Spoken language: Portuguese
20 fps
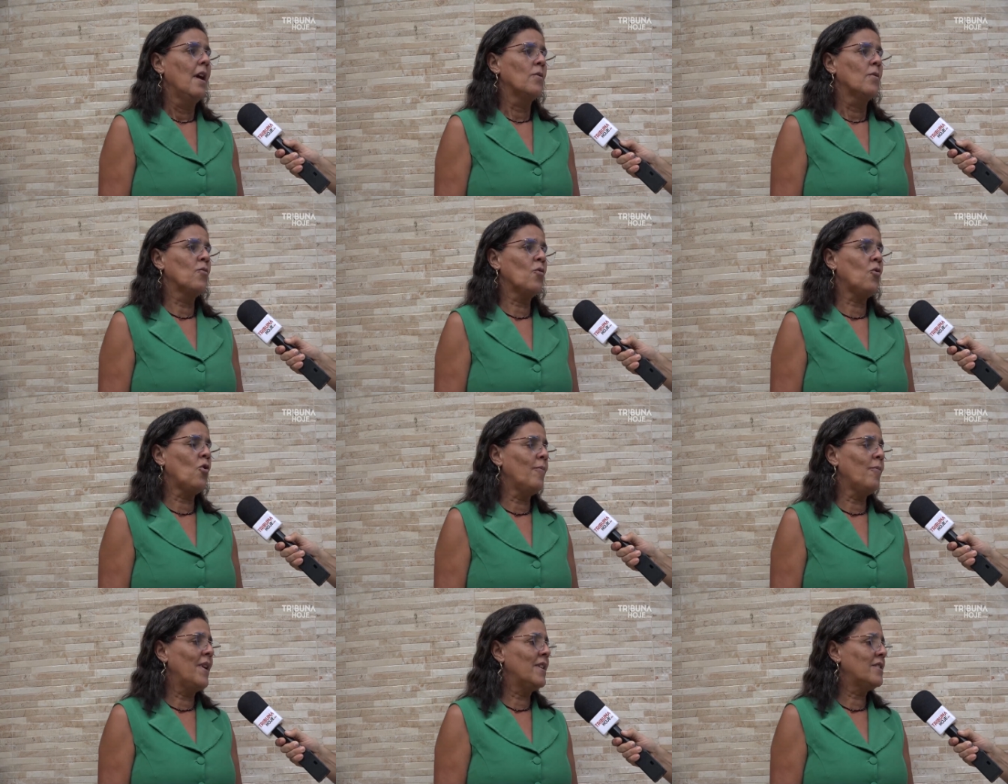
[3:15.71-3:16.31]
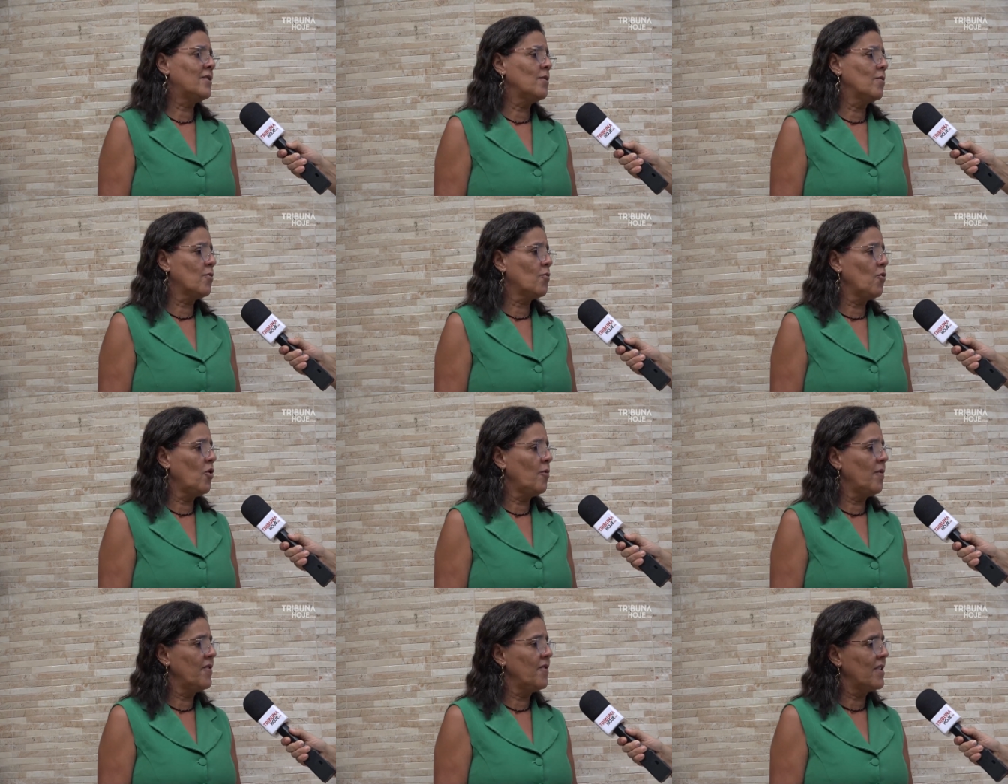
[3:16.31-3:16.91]
no começo de
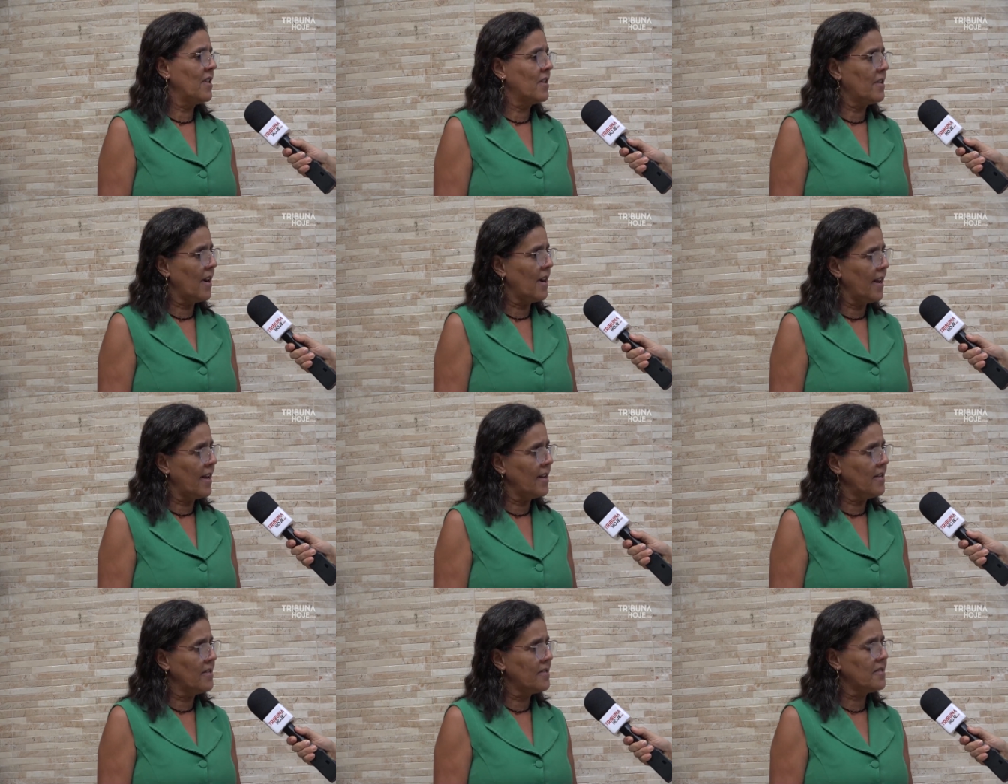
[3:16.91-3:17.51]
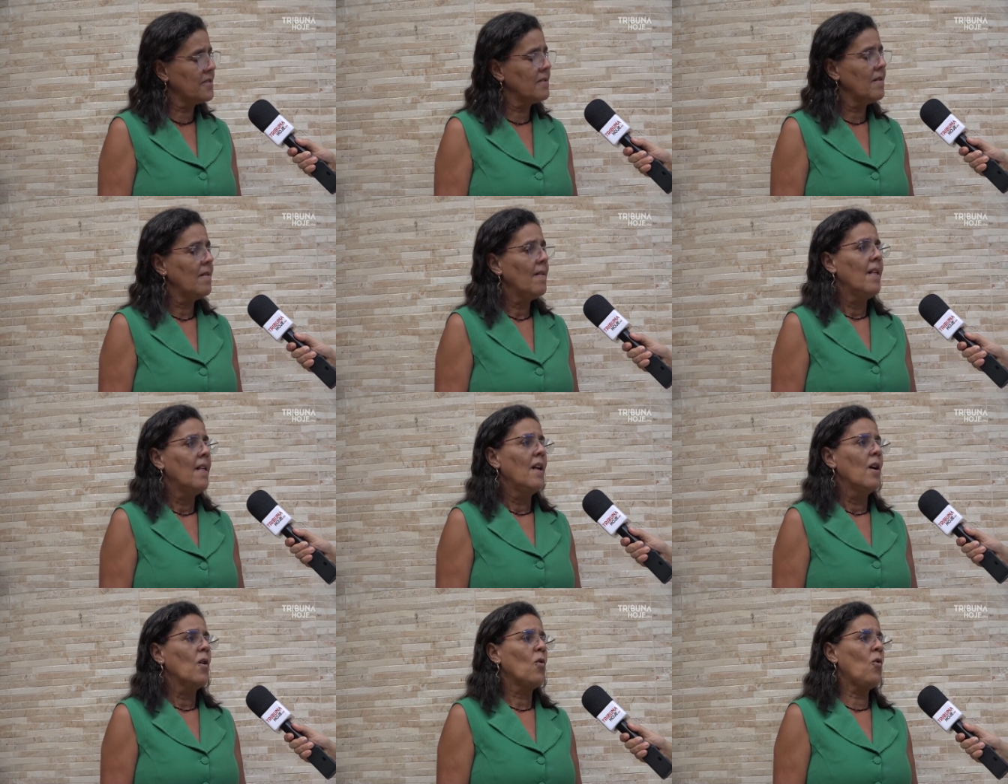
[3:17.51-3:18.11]
2023
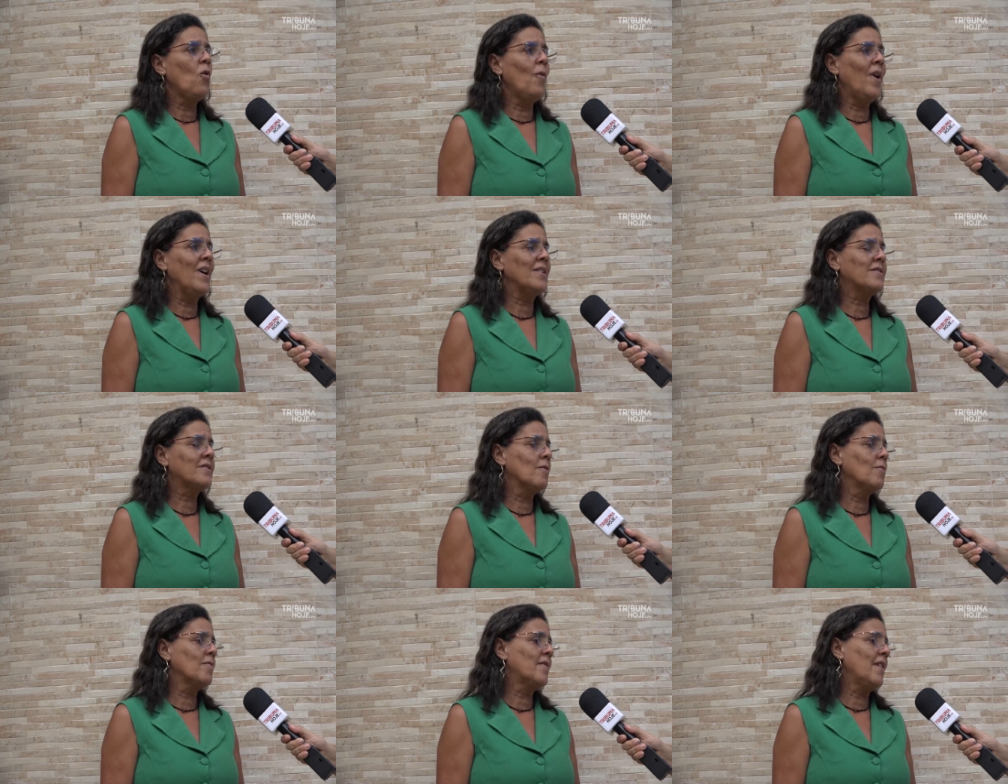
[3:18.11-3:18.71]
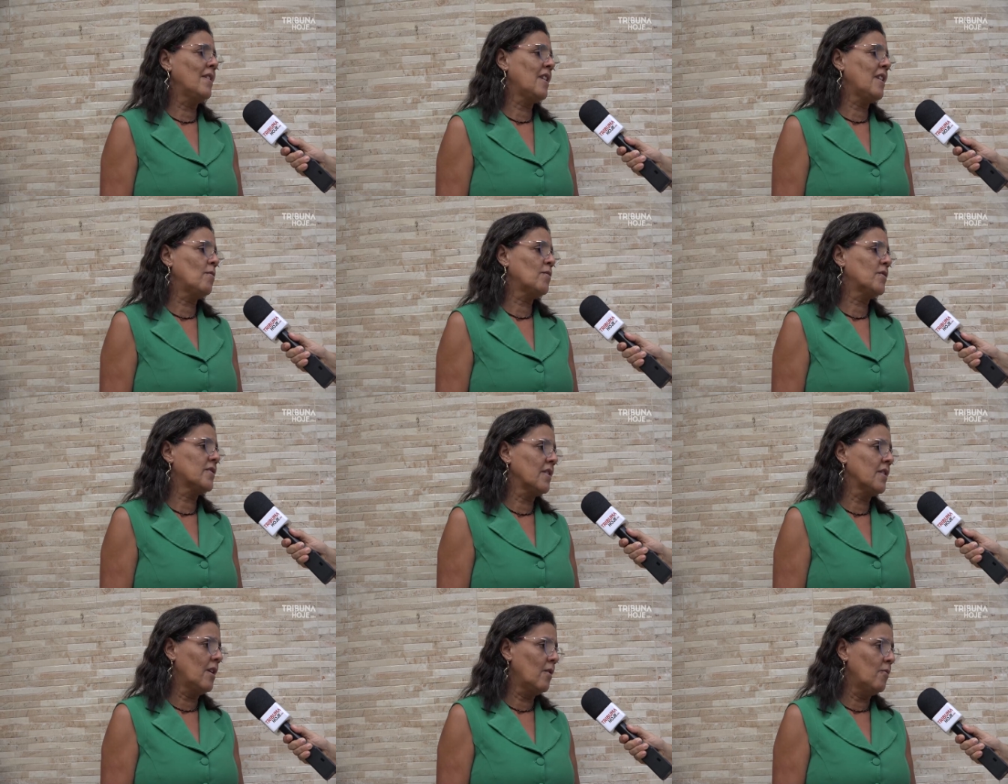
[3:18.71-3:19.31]
com ação de
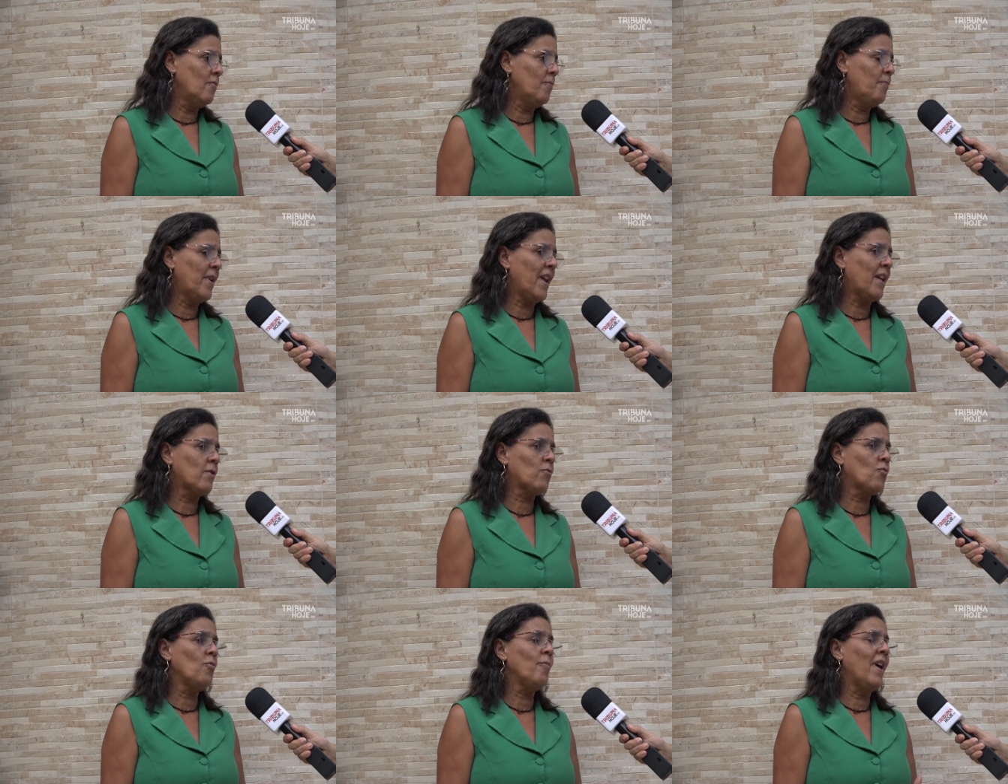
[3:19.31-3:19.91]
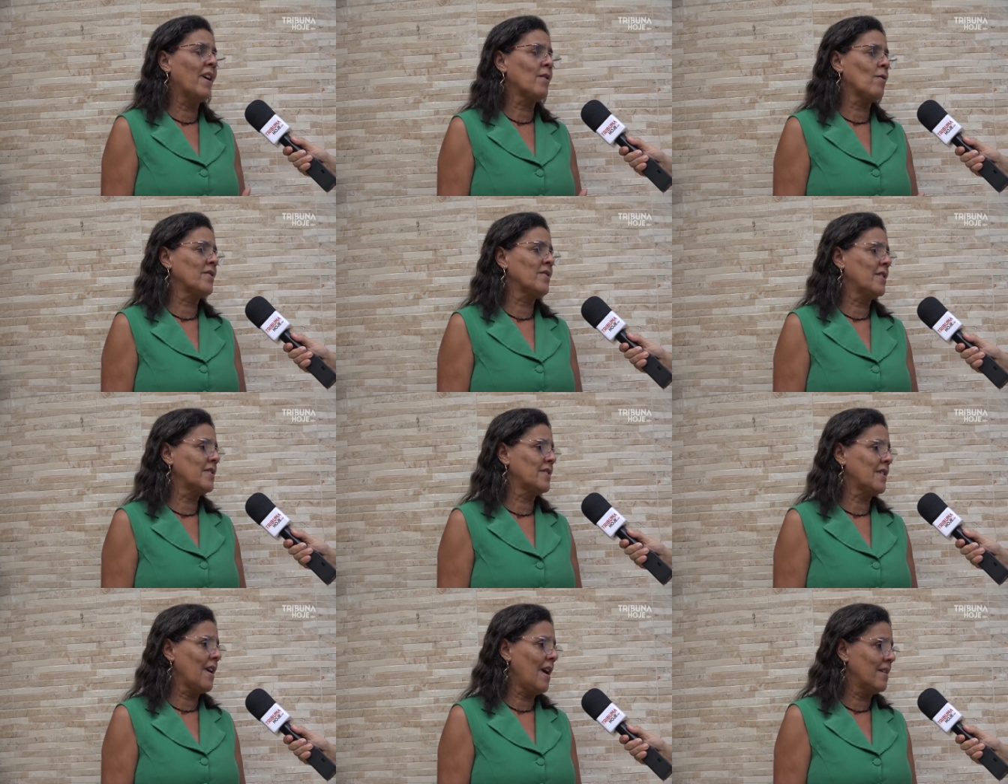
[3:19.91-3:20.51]
execução para tomar
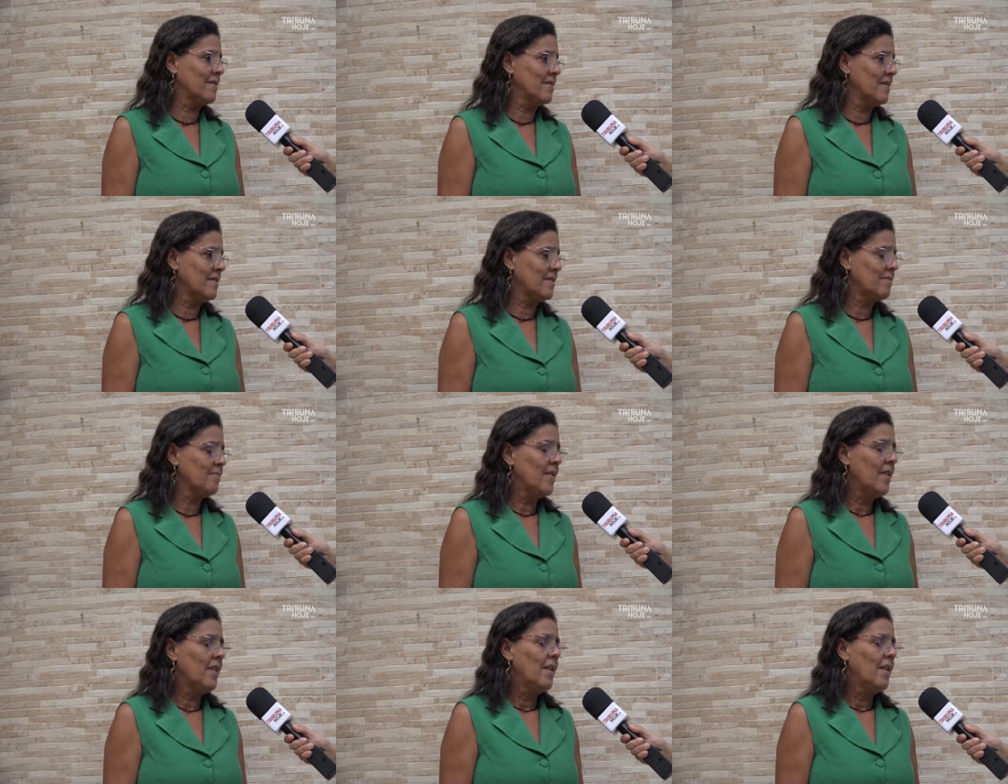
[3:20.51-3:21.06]
nossas casas.